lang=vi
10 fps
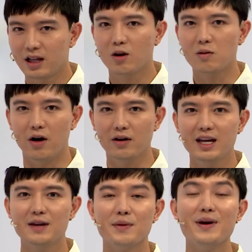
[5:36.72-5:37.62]
tôi cũng hỏi
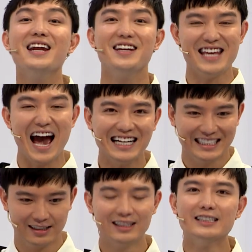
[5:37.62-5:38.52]
đi mà mẹ. Dạ.
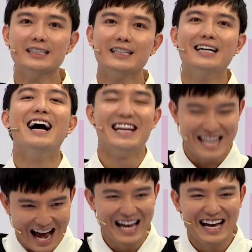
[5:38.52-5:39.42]

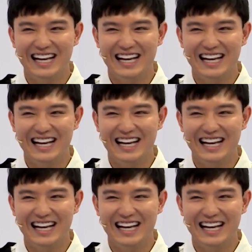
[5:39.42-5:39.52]
Dạ.